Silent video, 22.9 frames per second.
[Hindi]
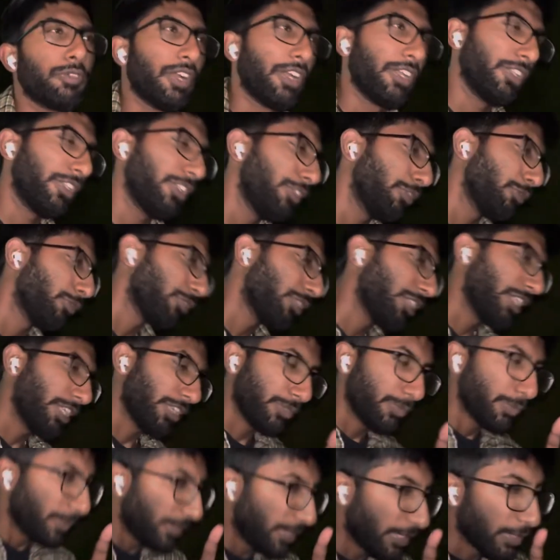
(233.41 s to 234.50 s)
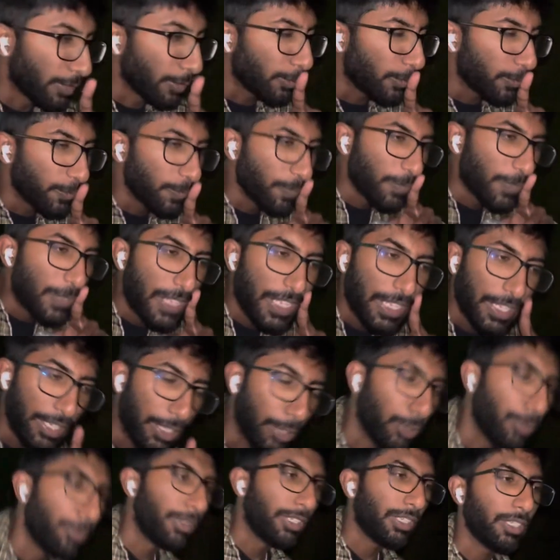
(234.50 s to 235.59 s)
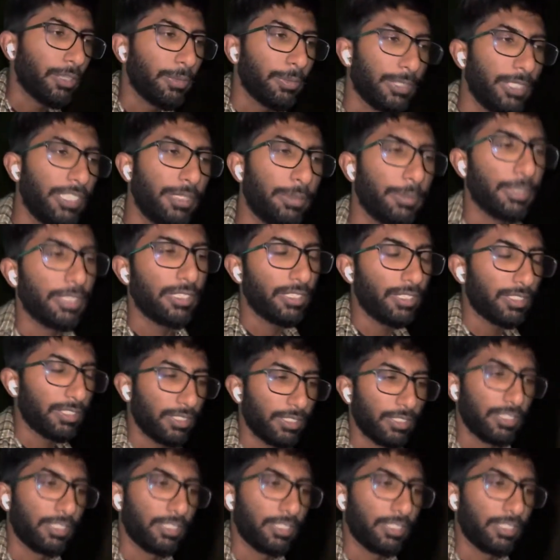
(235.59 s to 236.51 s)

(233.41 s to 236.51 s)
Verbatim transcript: फाइनली उसकी रेसिपी देता हूँ देखो मटर पनीर में ना